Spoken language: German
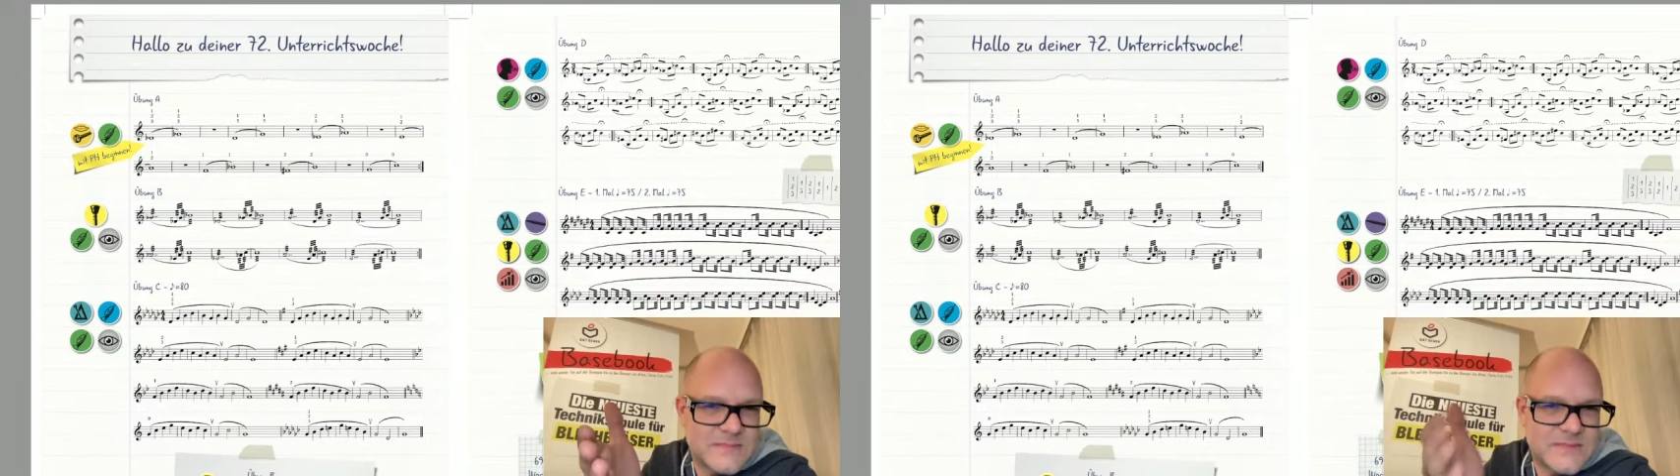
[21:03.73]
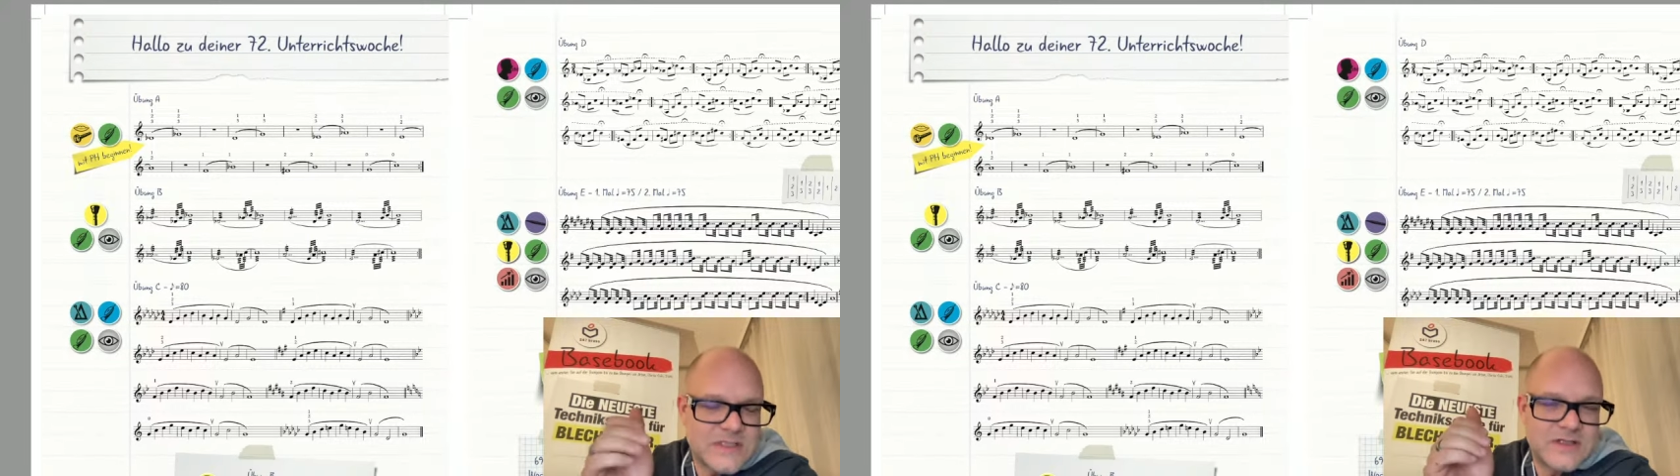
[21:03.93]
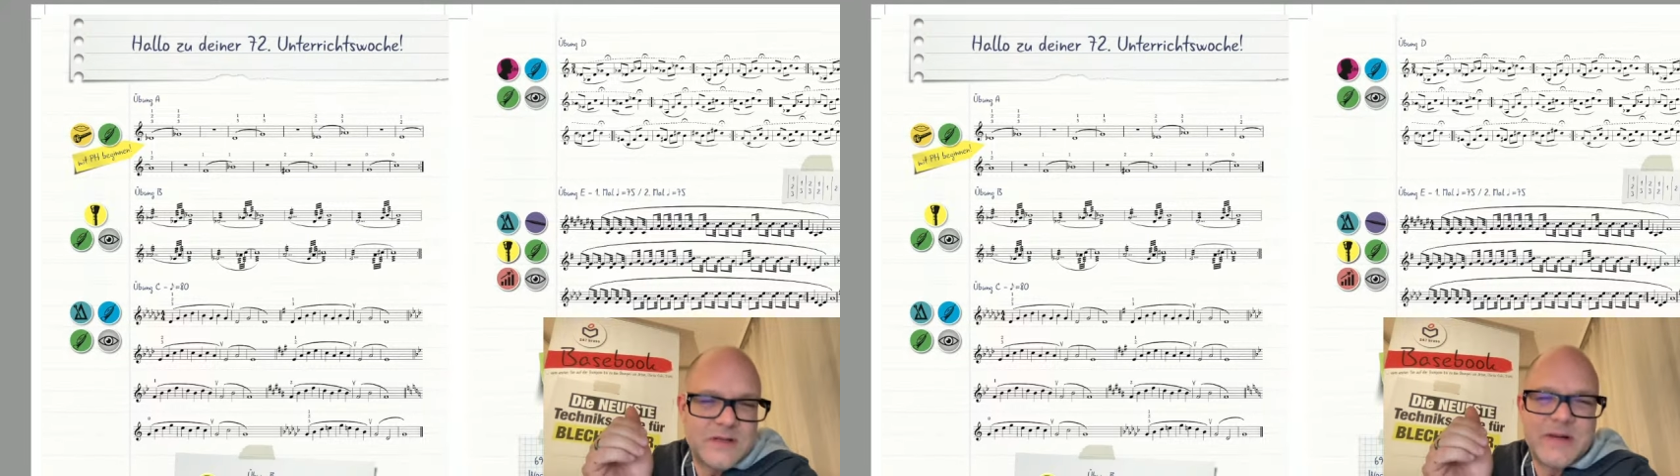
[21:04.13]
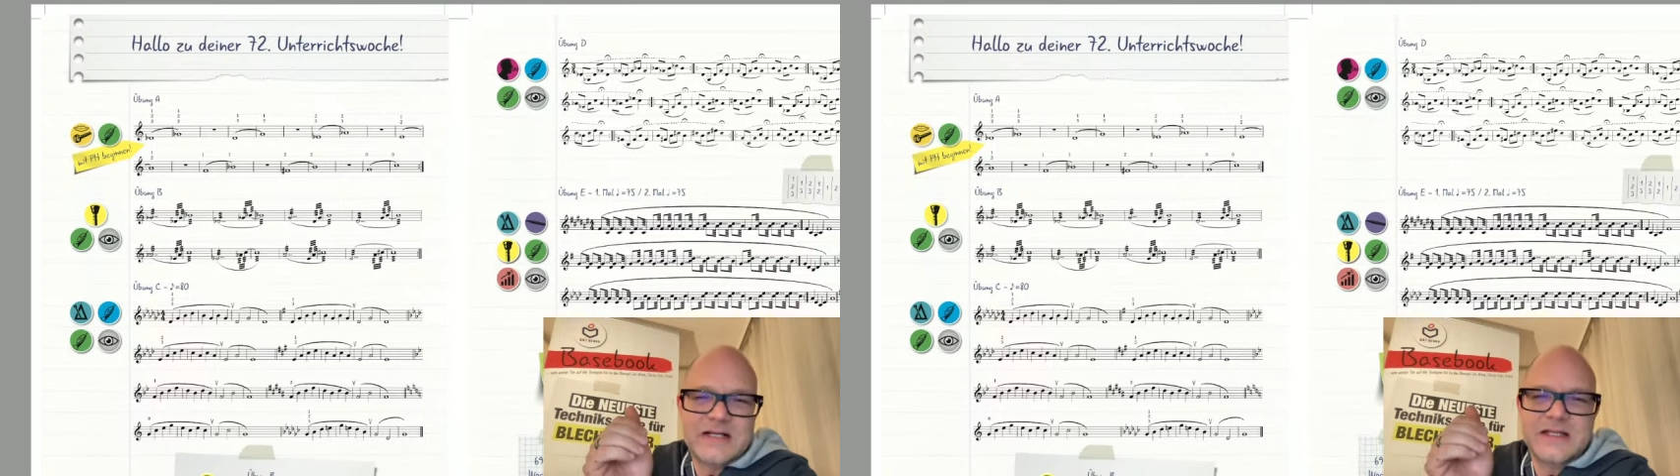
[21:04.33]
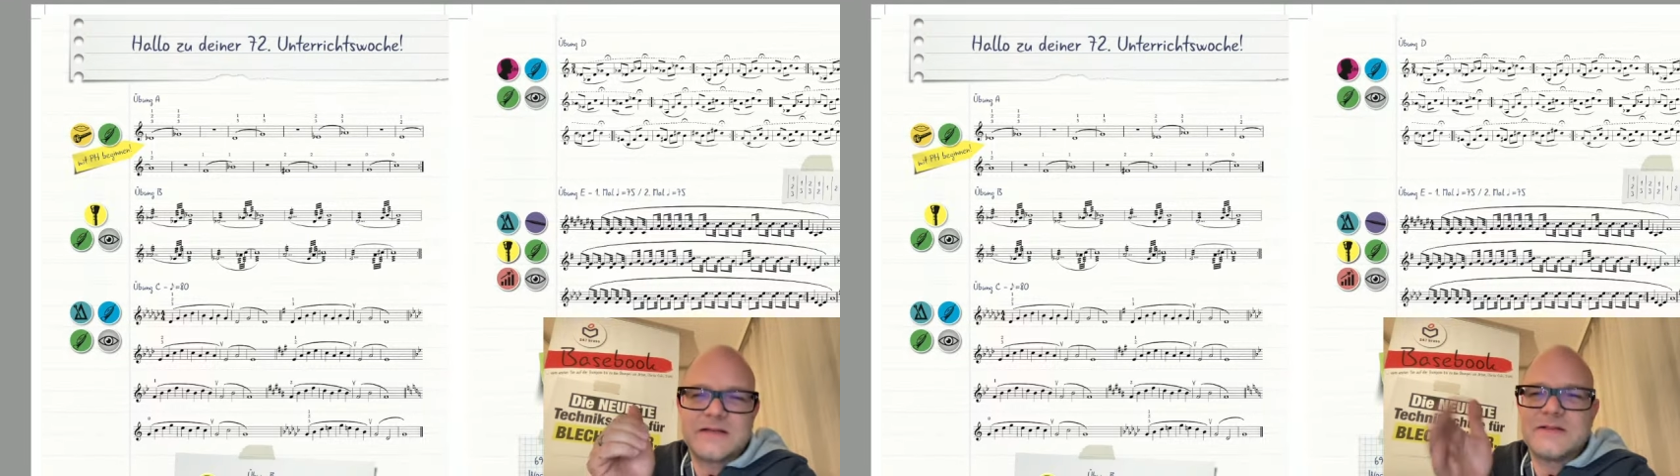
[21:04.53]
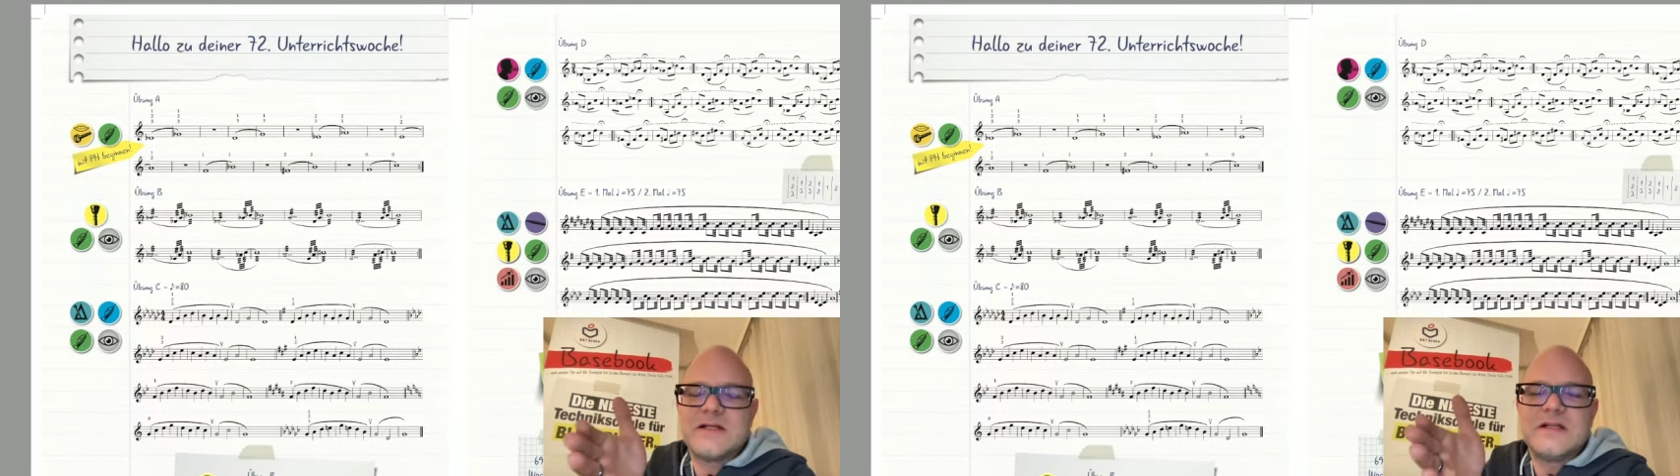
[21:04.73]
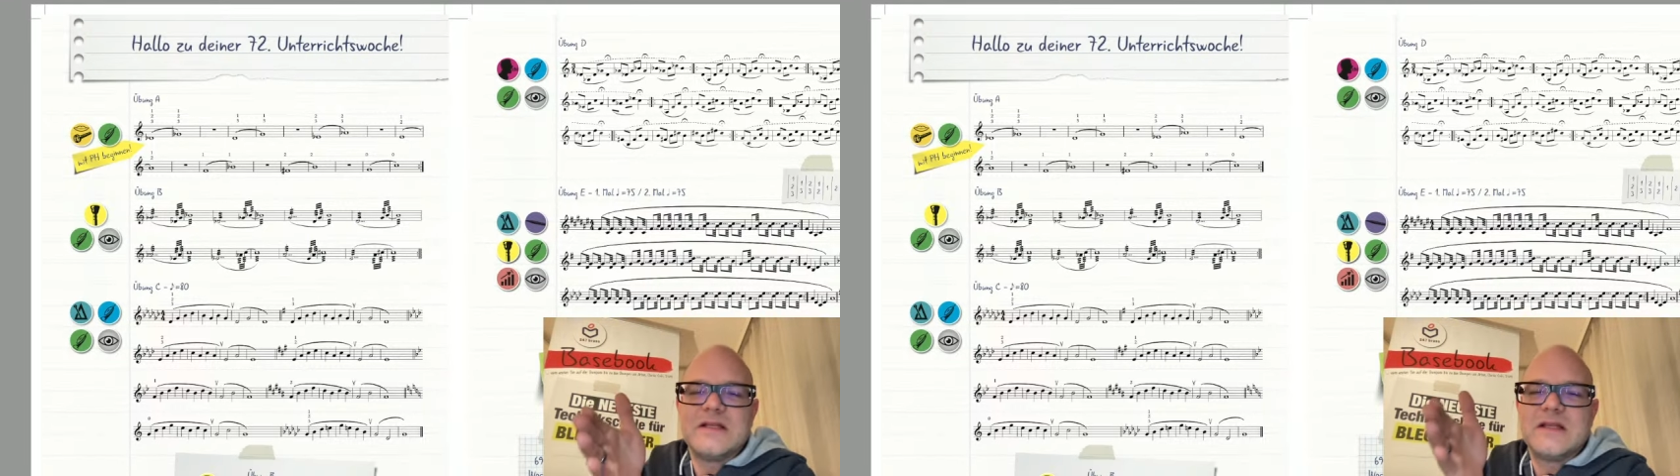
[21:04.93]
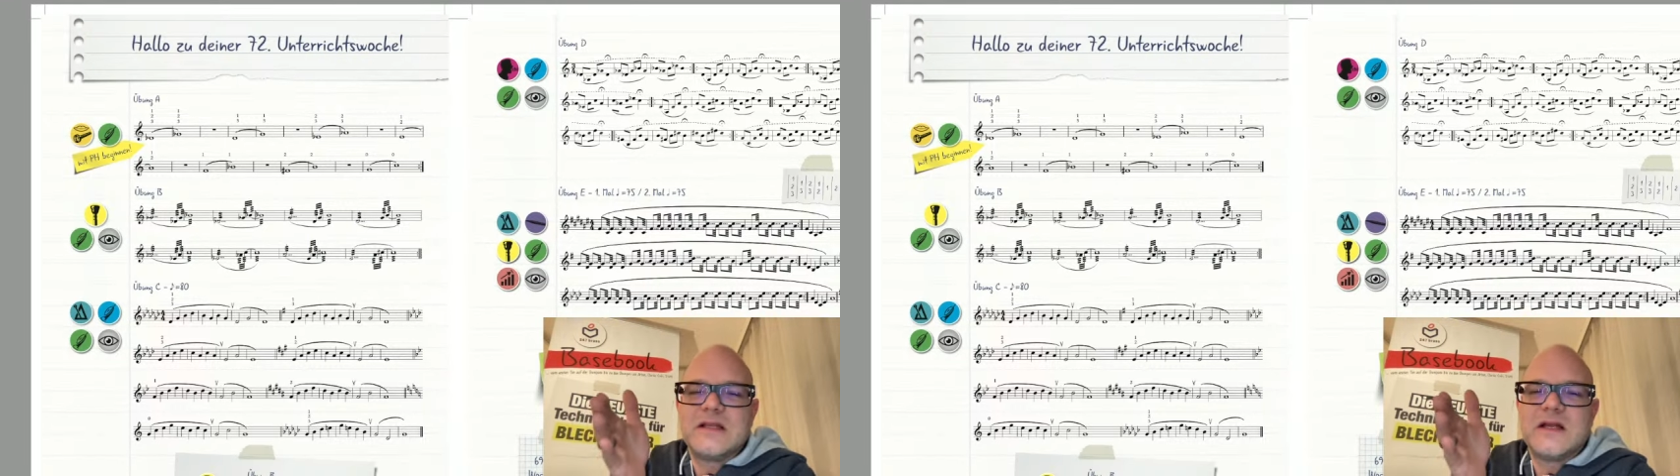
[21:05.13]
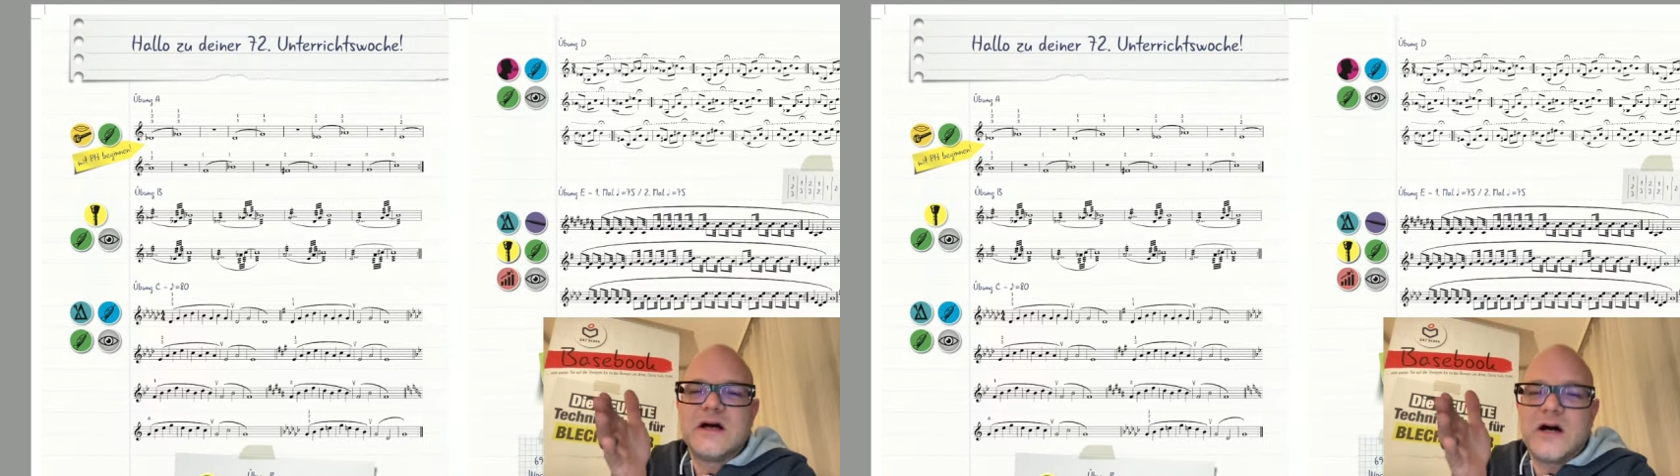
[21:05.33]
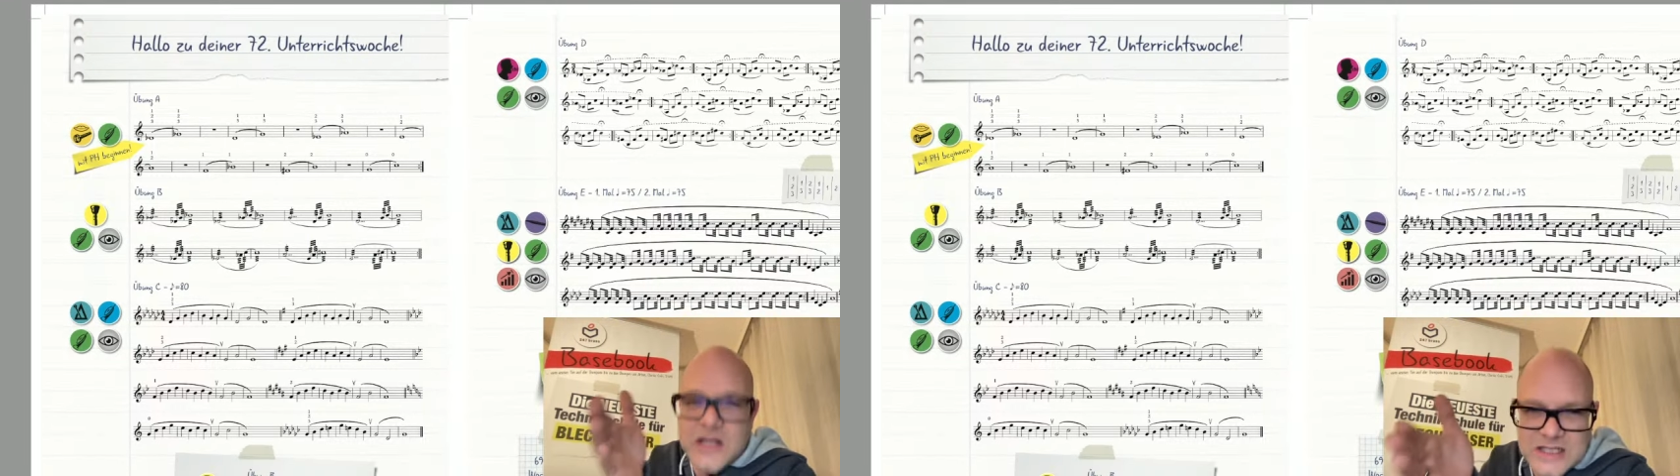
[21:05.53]
Sagt der Malte.
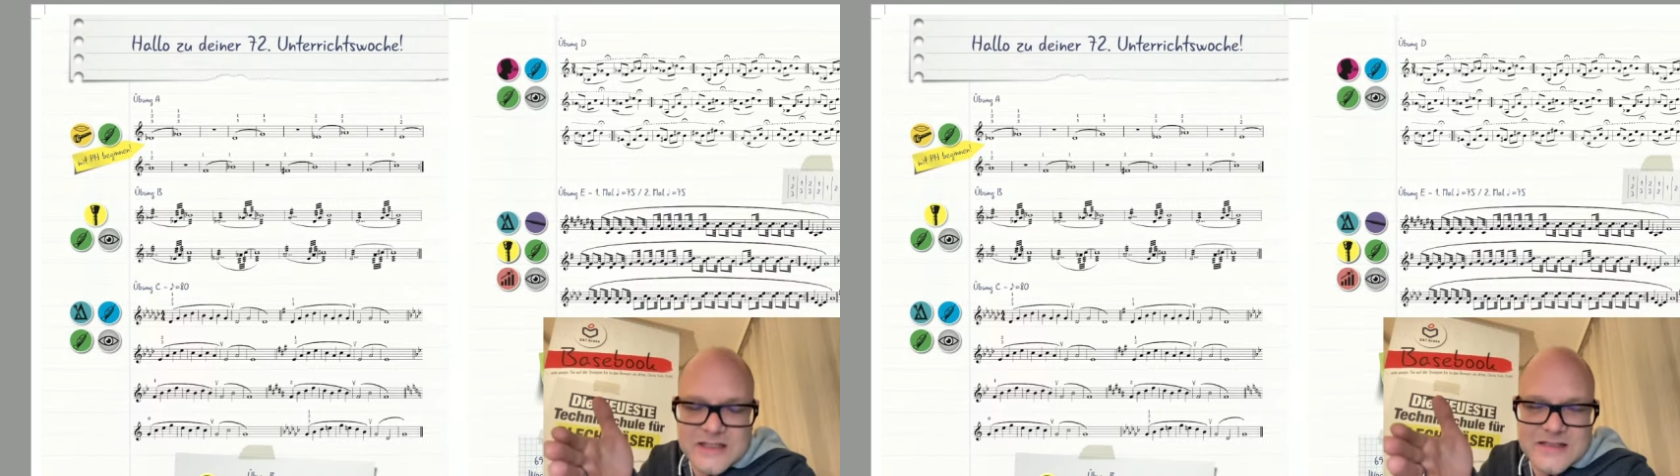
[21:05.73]
Hat